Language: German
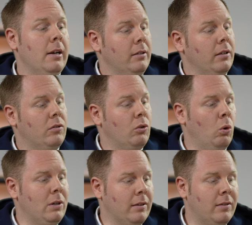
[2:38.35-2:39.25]
Es ist
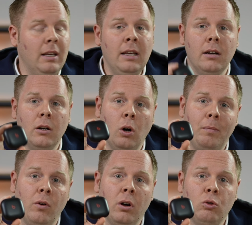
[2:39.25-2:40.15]
so, dass die äh,
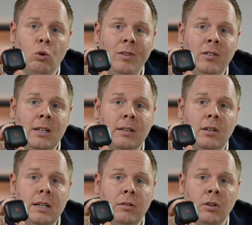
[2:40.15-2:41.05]
Kopfhörer, so wie sie
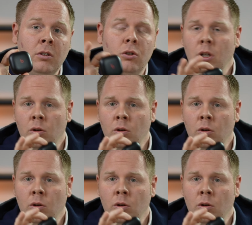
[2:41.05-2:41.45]
jetzt hier sind,